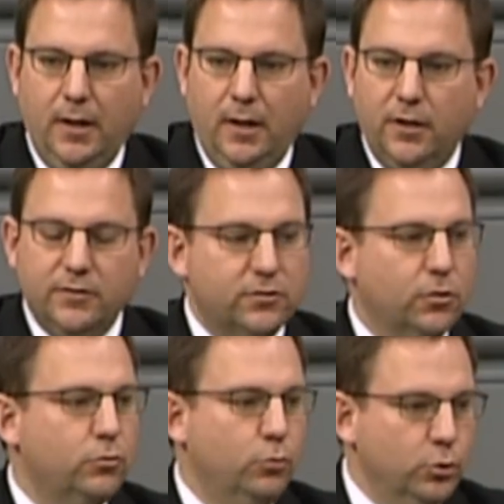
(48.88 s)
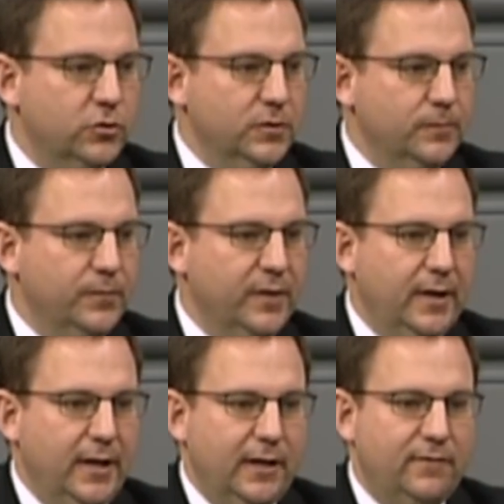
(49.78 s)
Es ist doch gut,
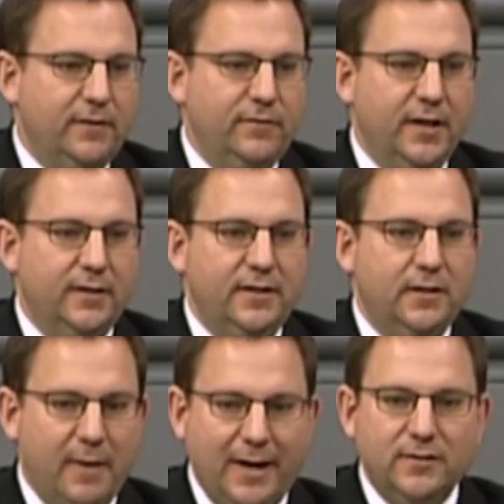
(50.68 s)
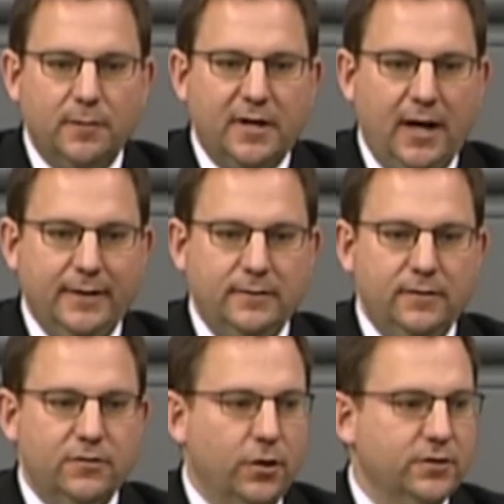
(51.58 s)
wenn wir die Gemeinsamkeiten
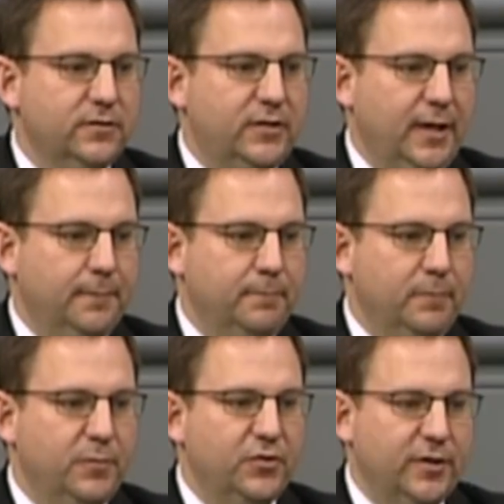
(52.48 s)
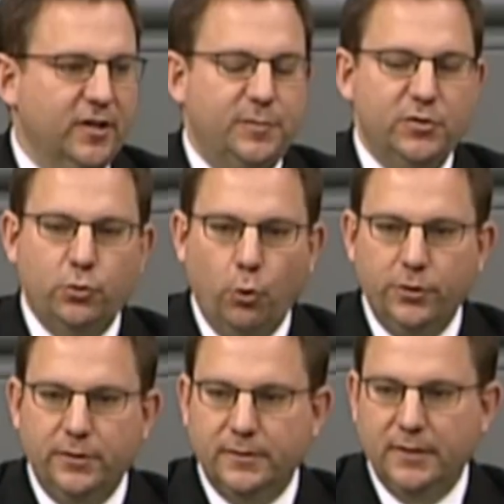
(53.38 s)
in solchen Themen besonders
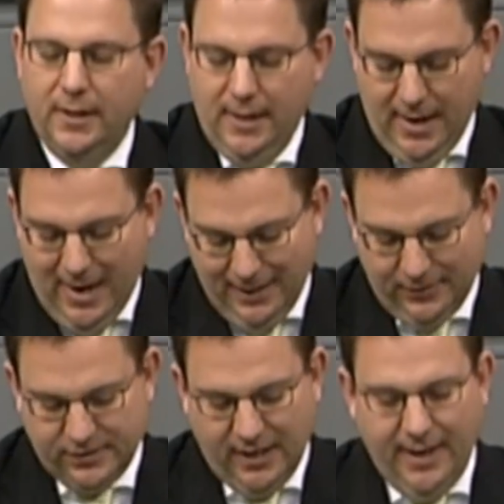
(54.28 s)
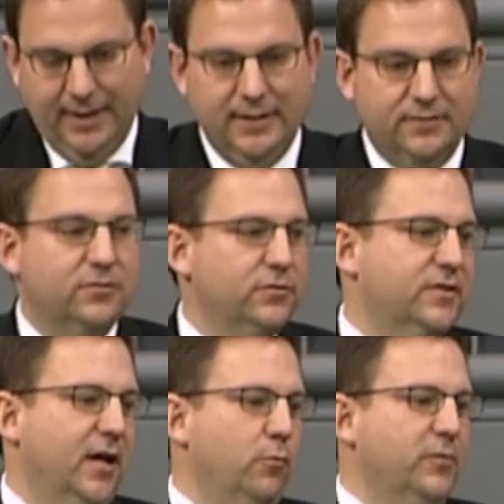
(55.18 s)
betonen, alle zeigen, dass es uns
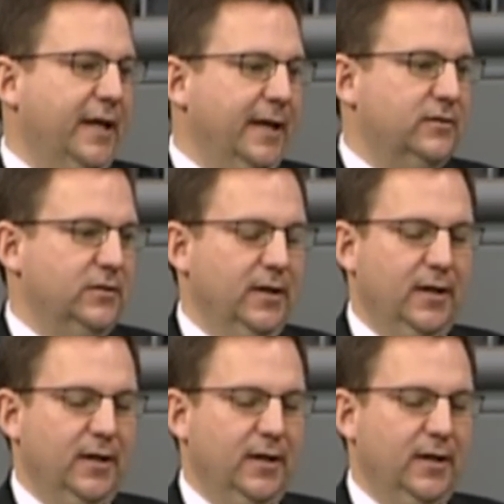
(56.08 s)
darum geht,